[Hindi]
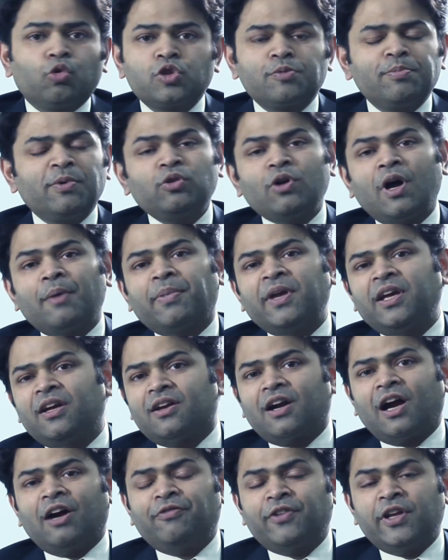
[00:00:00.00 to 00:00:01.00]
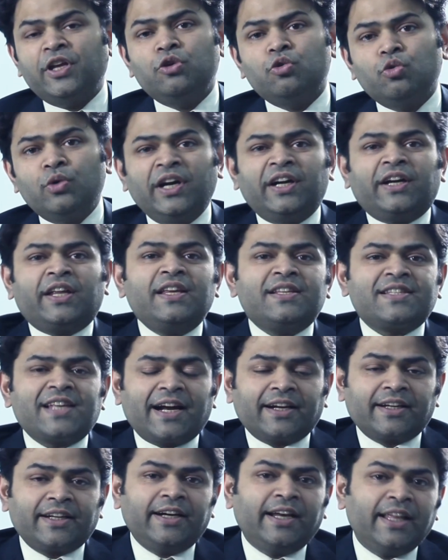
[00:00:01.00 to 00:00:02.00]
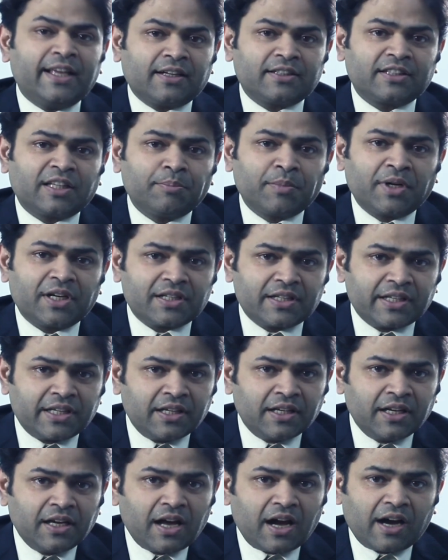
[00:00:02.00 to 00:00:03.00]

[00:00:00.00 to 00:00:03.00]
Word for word: उसमें तो आपकी ग्राफ की यूनिट की सैंक्टिटी खत्म कर दी